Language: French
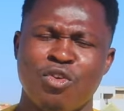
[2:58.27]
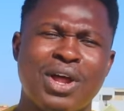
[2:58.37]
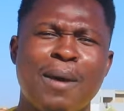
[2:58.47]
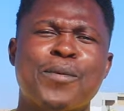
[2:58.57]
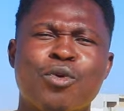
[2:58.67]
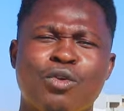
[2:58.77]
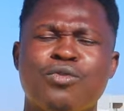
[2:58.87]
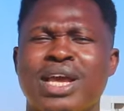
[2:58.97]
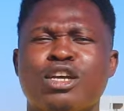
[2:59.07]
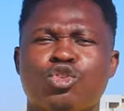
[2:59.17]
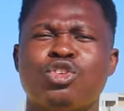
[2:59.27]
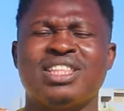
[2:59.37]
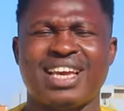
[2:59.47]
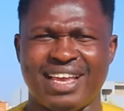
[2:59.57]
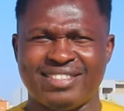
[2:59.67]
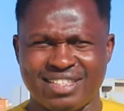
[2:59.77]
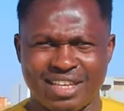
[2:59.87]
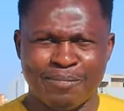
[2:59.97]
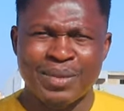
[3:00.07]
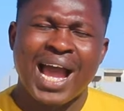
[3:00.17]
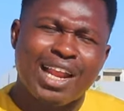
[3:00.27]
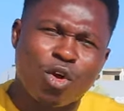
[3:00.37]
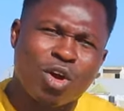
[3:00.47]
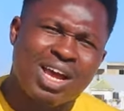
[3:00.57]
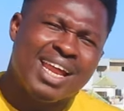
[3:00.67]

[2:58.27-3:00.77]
Voilà pourquoi vous voyez que je suis très excité. Alors,